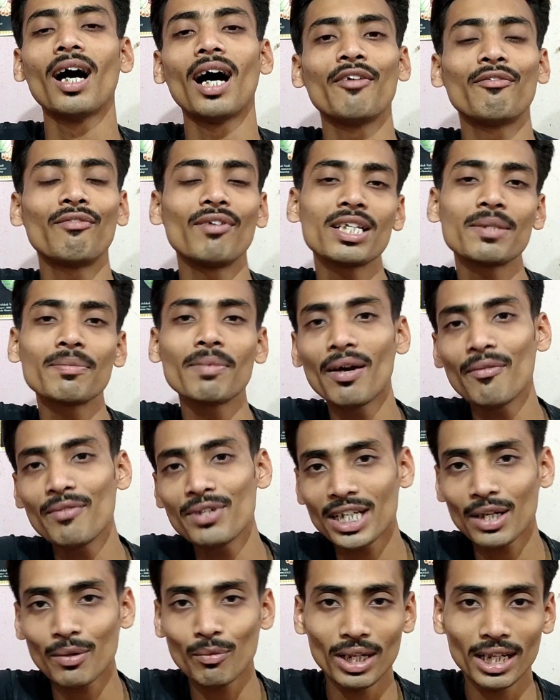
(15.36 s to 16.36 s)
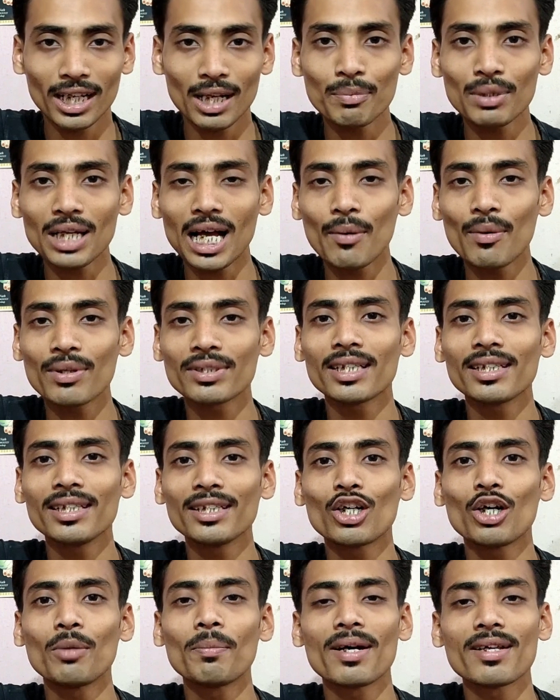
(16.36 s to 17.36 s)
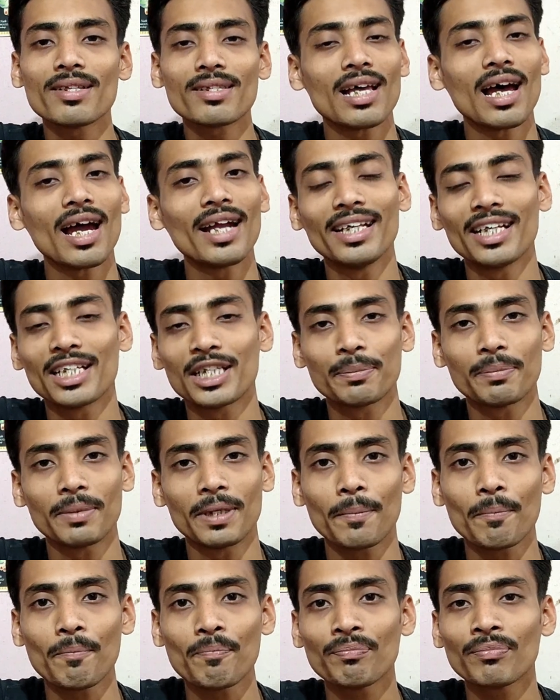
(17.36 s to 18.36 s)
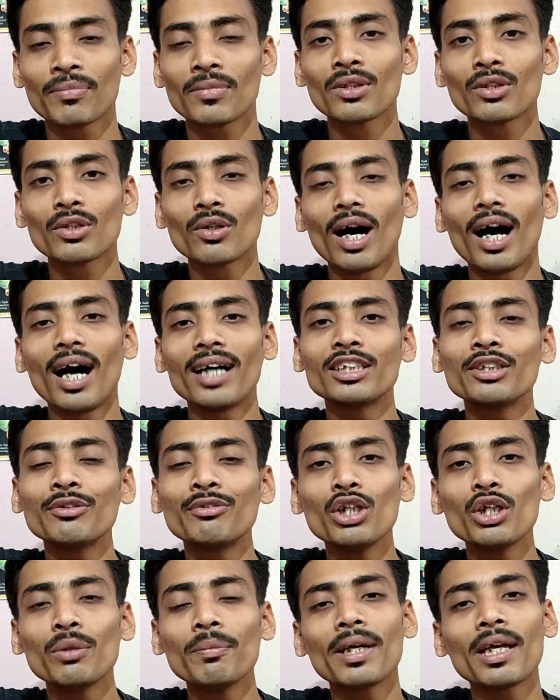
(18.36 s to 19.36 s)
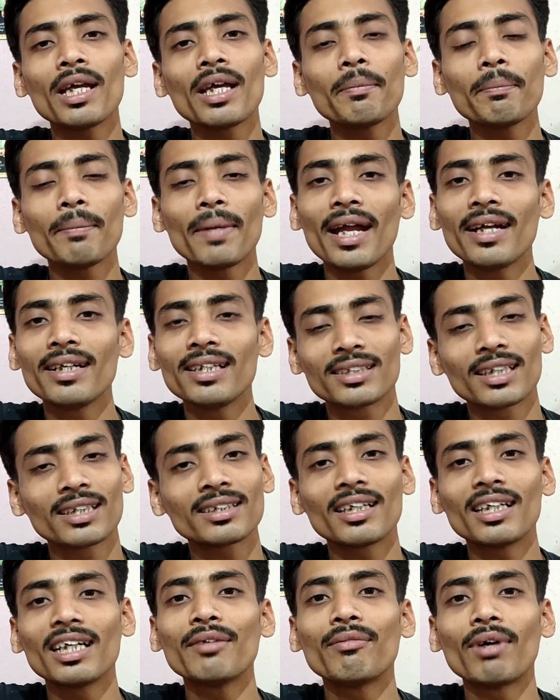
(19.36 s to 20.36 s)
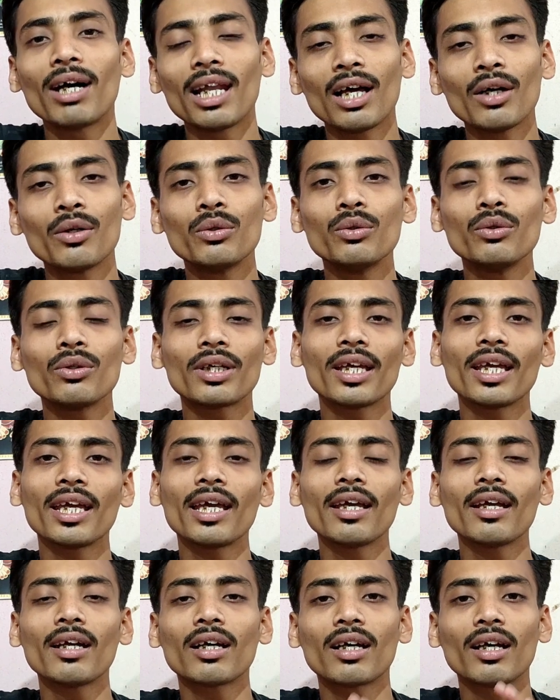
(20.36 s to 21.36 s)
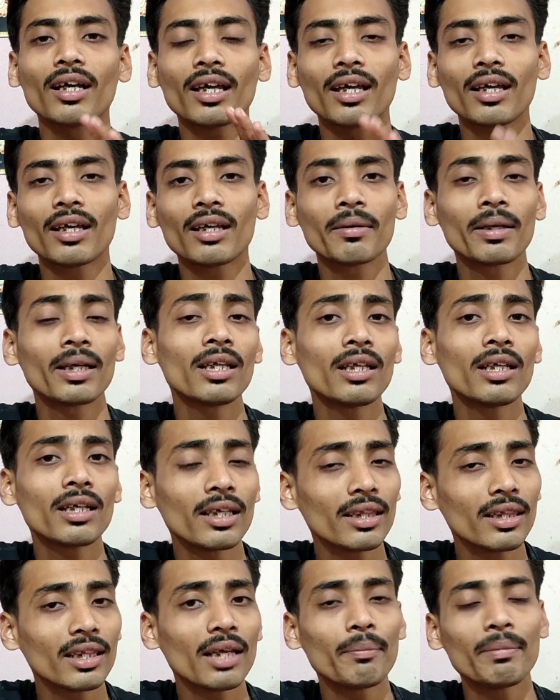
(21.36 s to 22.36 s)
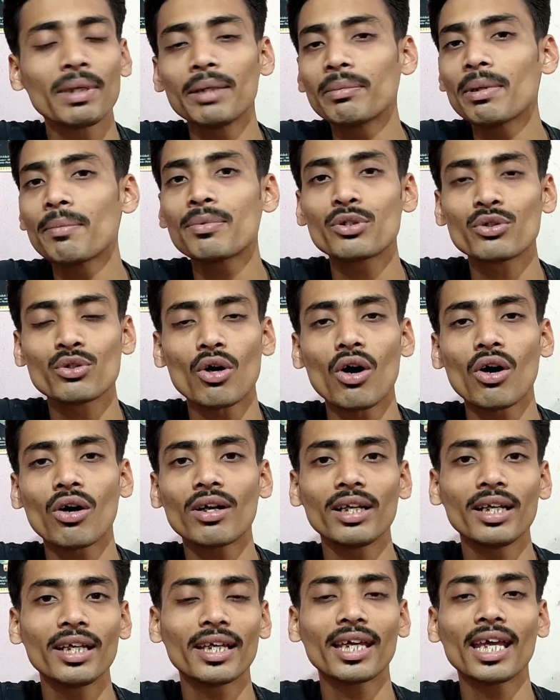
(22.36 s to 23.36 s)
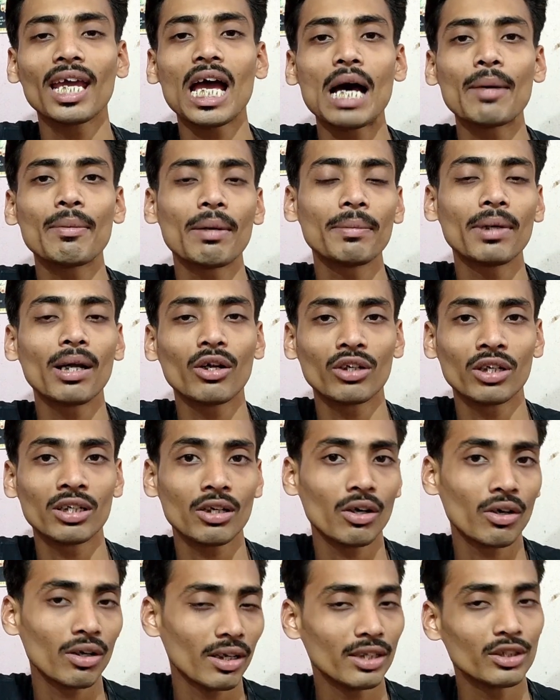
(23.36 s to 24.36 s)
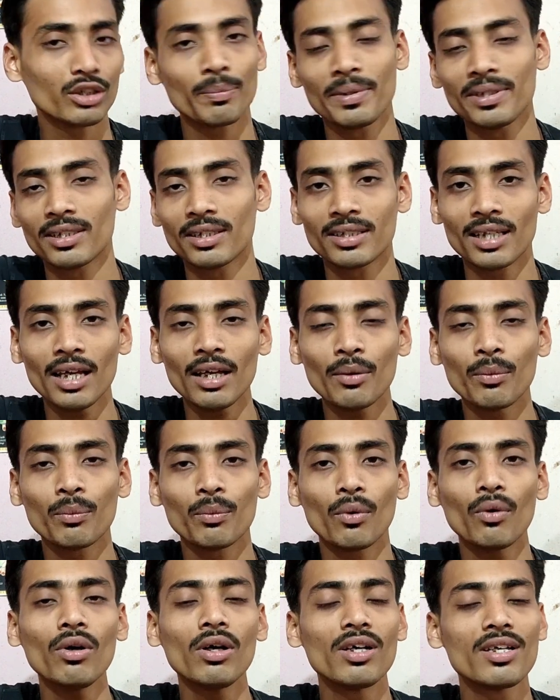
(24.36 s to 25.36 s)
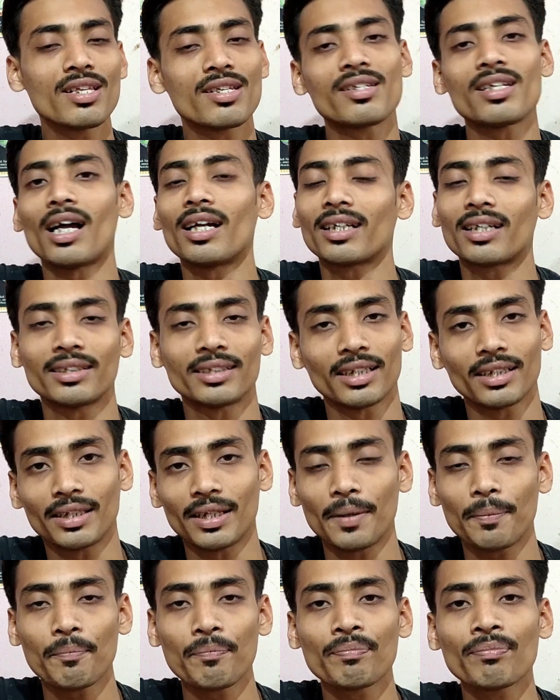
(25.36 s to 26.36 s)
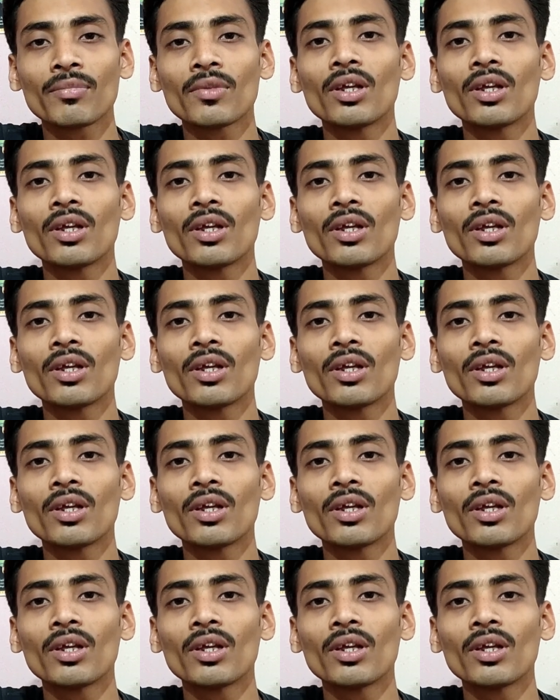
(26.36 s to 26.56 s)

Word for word: हाय फ्रेंड्स मैं अभिषेक वेलकम टू आवर चैनल ई कॉमर्स आइडियाज पे तो आज इस वीडियो में मैं डिस्कस करने वाला हूँ कि कितने मिनिमम स्टॉक लेके आप अपना ऑनलाइन जो बिजनेस है वो स्टार्ट कर सकते हैं